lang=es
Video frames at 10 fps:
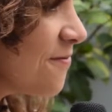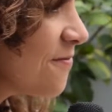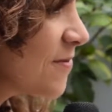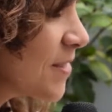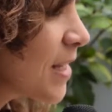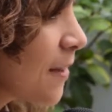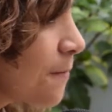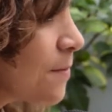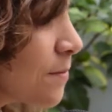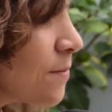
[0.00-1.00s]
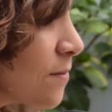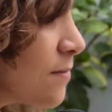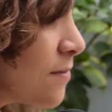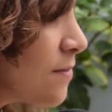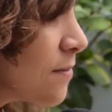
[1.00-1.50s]
que pues sí
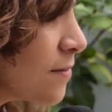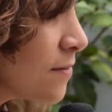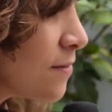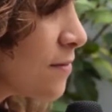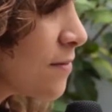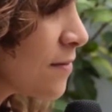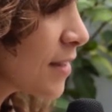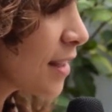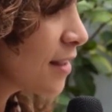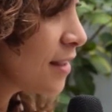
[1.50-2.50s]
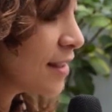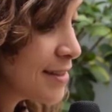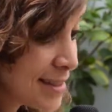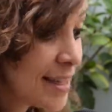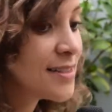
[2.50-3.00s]
tuvo sus clases y que los
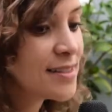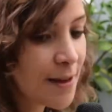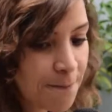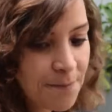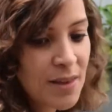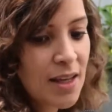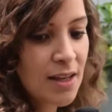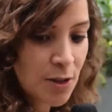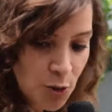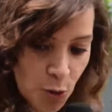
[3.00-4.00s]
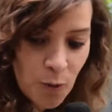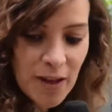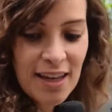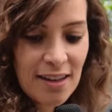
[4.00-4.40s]
toques sí, sí, que los golpes. Tuve,